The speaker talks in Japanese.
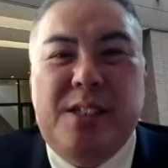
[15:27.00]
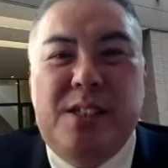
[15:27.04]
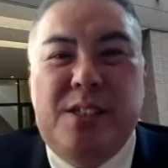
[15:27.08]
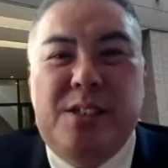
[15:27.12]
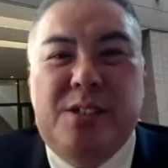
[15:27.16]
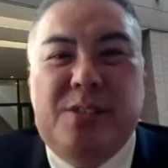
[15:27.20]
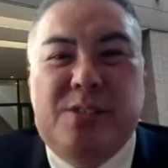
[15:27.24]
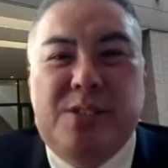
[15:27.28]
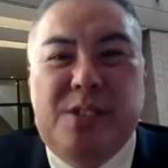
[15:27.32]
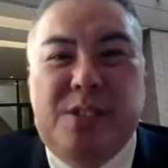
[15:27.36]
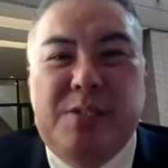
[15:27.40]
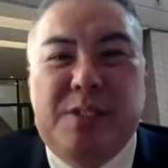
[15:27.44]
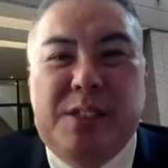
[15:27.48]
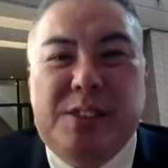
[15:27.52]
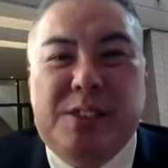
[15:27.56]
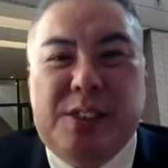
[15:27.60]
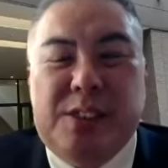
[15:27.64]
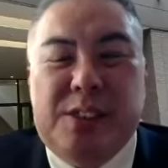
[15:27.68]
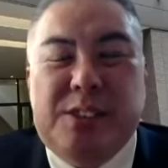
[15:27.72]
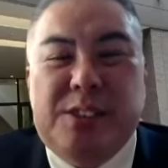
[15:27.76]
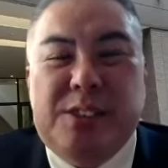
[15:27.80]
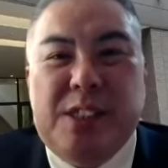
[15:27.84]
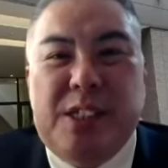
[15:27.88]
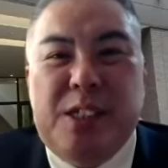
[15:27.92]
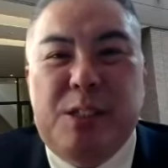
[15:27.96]
い国は
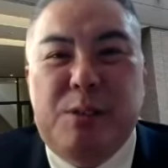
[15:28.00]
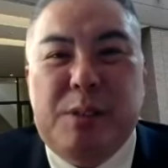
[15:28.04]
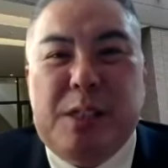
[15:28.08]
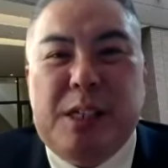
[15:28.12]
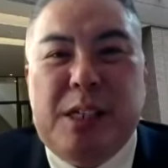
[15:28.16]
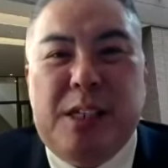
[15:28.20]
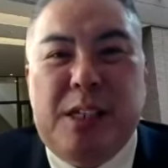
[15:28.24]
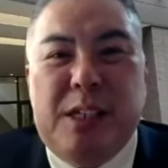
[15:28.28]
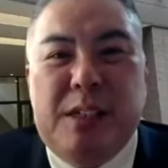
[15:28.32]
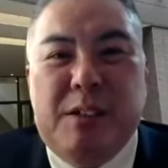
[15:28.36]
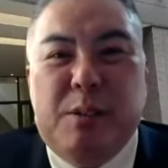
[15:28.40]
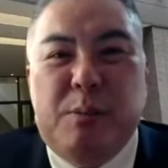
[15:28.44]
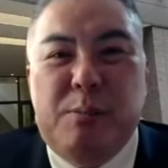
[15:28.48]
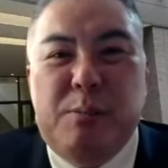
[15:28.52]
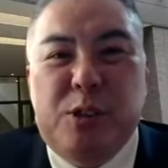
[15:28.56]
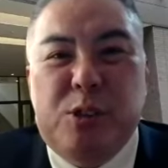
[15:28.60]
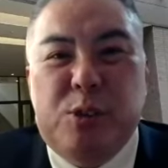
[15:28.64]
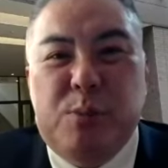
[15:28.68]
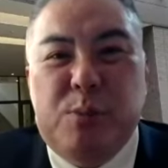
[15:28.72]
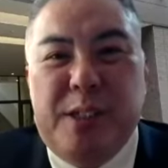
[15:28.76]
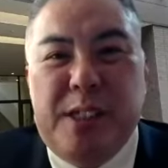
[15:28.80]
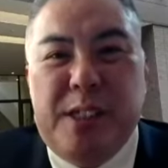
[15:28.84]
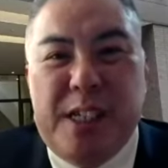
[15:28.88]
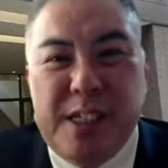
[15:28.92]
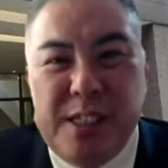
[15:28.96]
絶対に彼らは
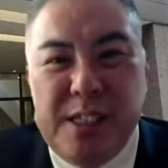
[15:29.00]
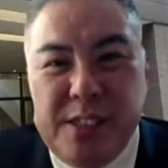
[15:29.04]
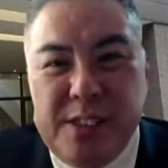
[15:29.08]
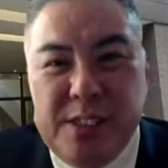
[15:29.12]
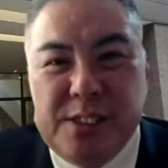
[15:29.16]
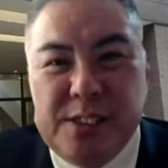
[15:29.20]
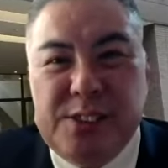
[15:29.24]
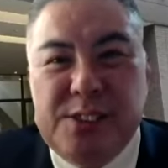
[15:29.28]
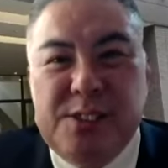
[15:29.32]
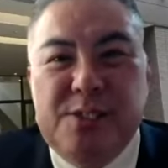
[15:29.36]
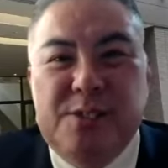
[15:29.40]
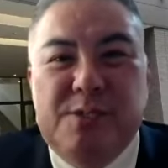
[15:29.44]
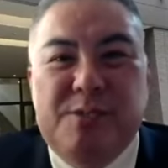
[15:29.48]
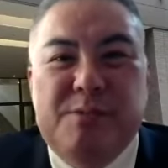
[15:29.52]
認めないんですよ。